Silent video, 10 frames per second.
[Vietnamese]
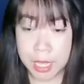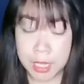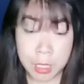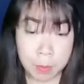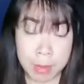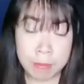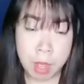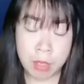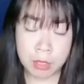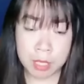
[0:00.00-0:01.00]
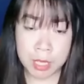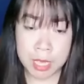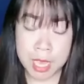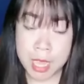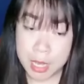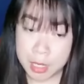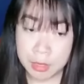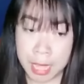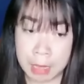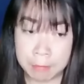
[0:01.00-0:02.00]
Trong mắt mọi người, nữ
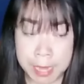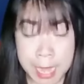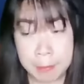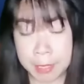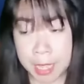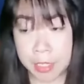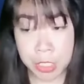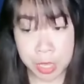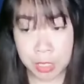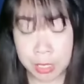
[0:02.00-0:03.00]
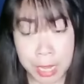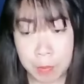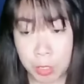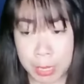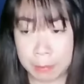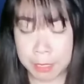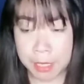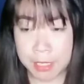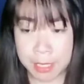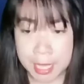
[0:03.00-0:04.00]
thần và nam thần trường là một cặp
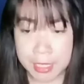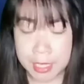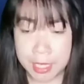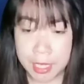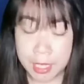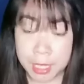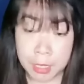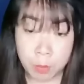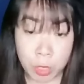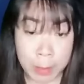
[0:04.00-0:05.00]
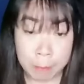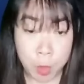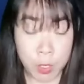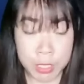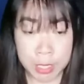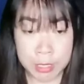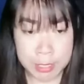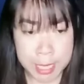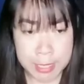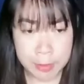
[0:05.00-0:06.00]
trời sinh. Nhưng một cặp đôi trời
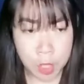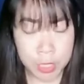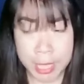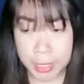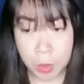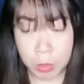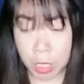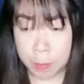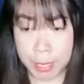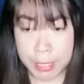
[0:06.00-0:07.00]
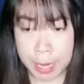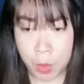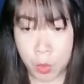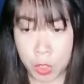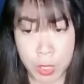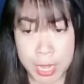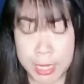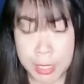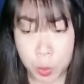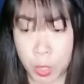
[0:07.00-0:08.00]
sinh có thể không ở bên nhau cho
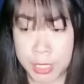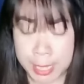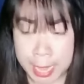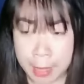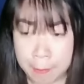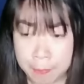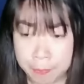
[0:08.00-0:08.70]
đến tuổi già.